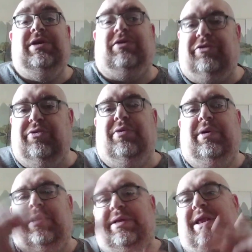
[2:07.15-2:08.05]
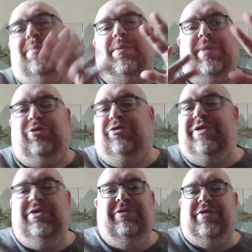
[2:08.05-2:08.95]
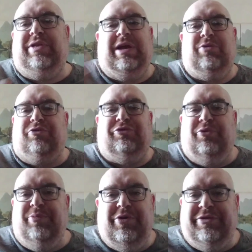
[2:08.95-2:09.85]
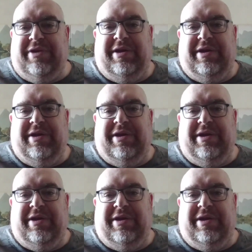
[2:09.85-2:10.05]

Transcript: Attention, euh, n'allez pas m'accuser de faire de la course au buzz,